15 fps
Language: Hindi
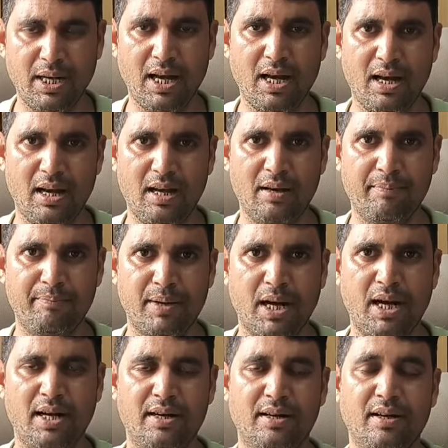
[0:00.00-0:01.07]
बड़ा
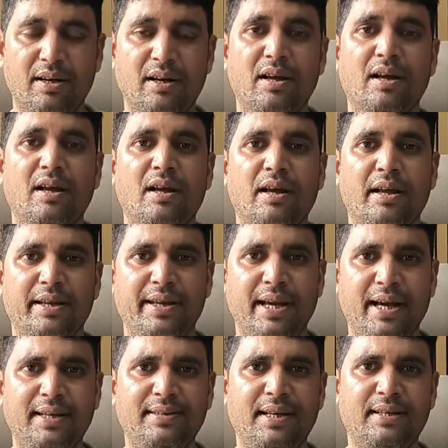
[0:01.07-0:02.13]
ब्रांड ये
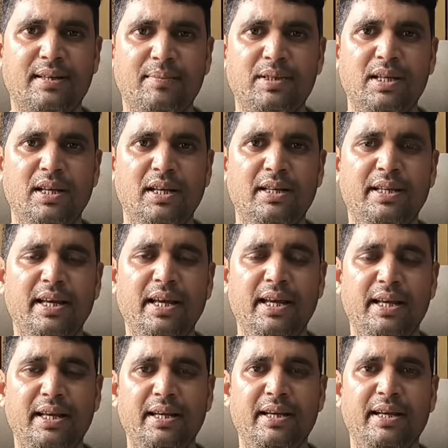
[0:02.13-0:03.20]
ऐसा समझ
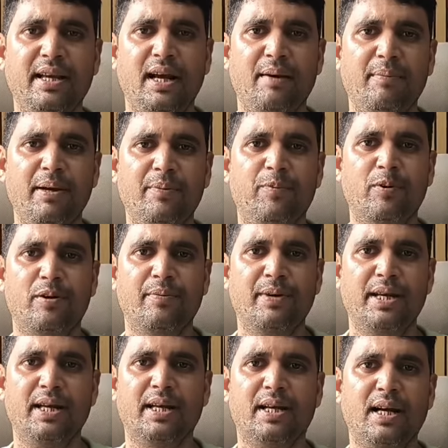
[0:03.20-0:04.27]
लीजिए इंडिया में
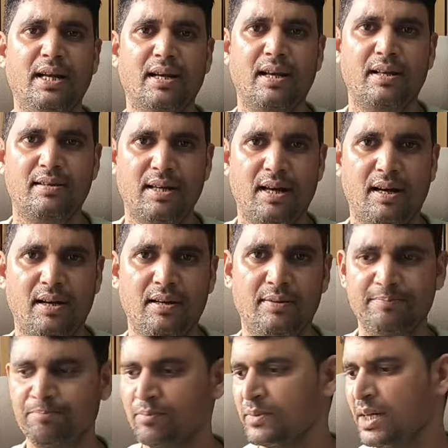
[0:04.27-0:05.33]
फुटवियर का राजा
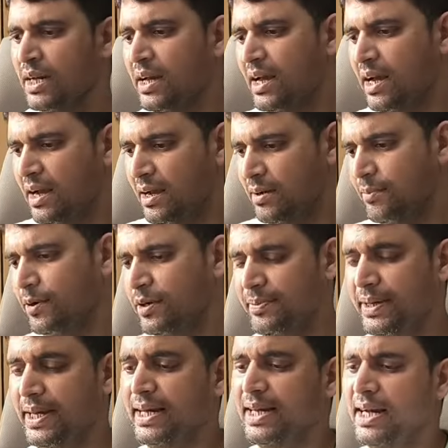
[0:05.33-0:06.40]

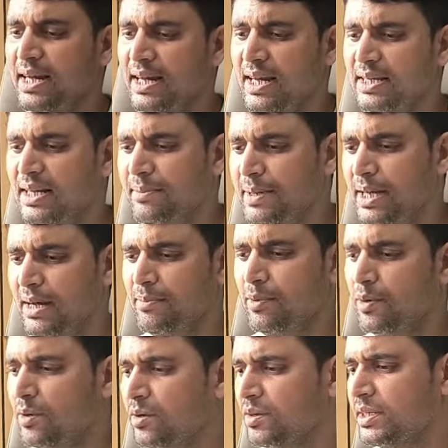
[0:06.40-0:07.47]
फुटवियर का राजा मैं
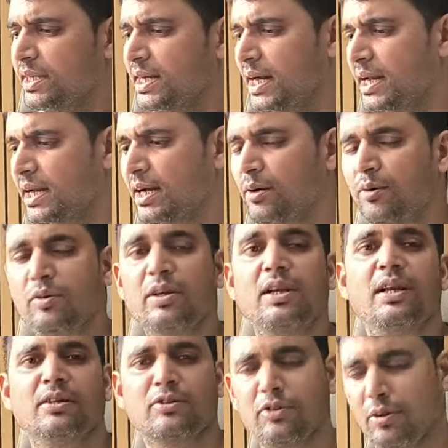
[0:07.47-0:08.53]
आप लोगों को दिखा रहा हूँ
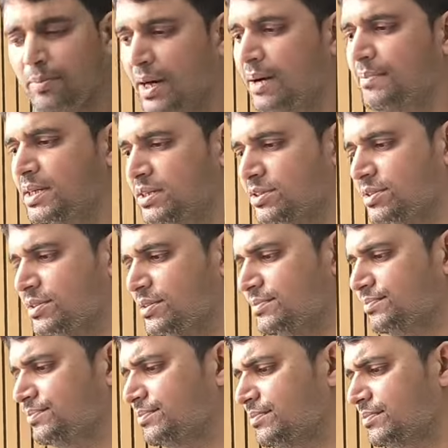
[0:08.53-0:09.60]
रिलक्सो बहमस
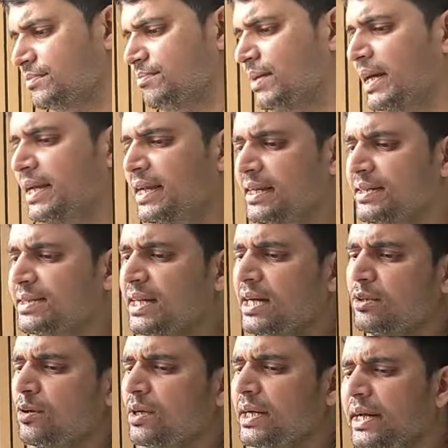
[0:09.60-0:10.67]
भाई
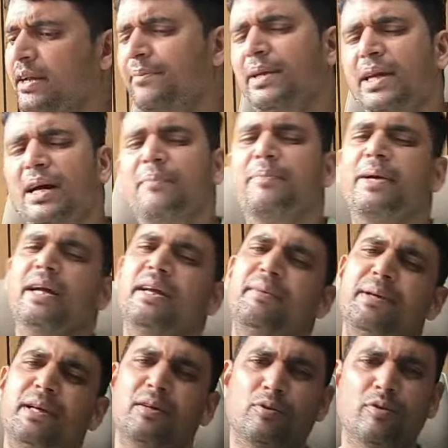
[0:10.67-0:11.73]
इसका तो कहीं भी आप
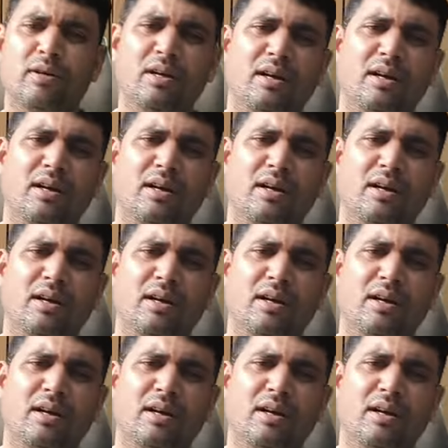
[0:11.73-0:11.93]
कहीं भी